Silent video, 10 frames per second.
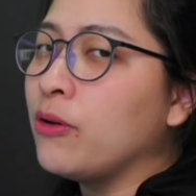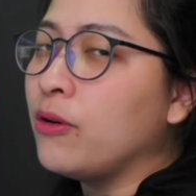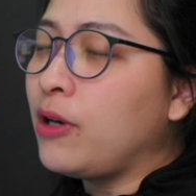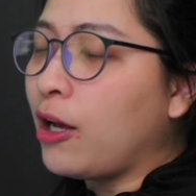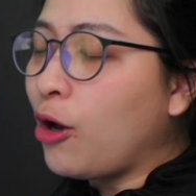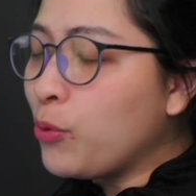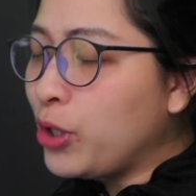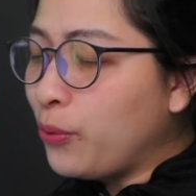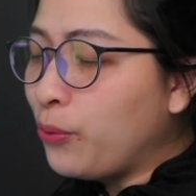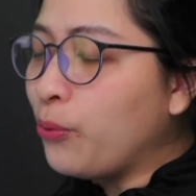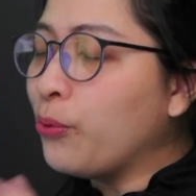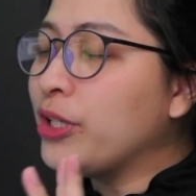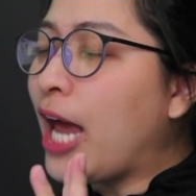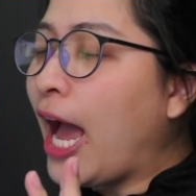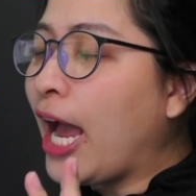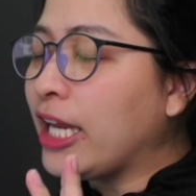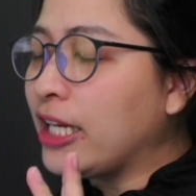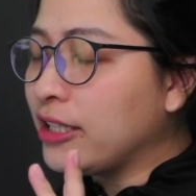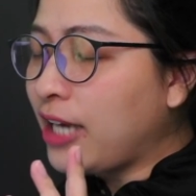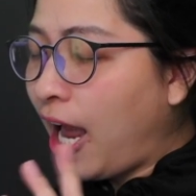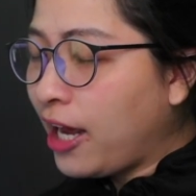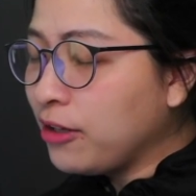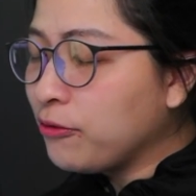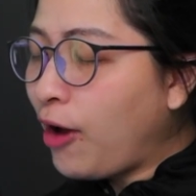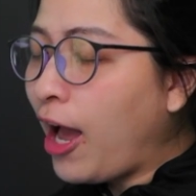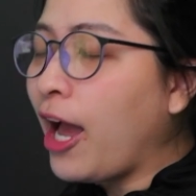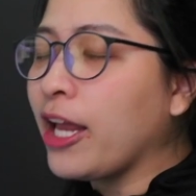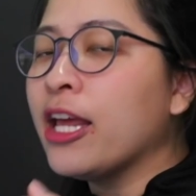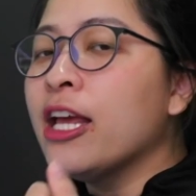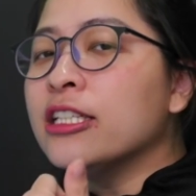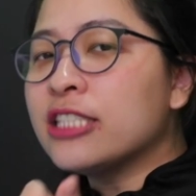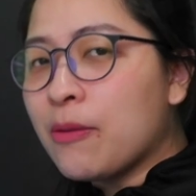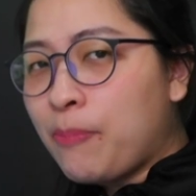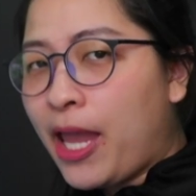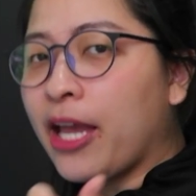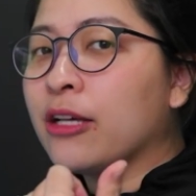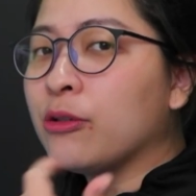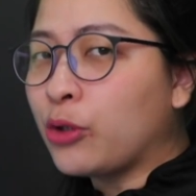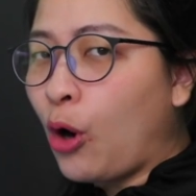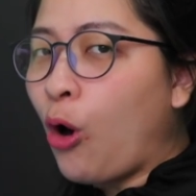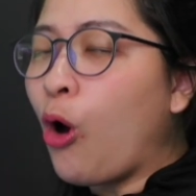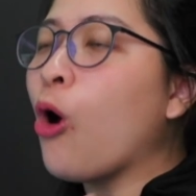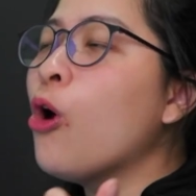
แล้วก็วิดีโอได้ทั้งไฟล์ JPEG RAW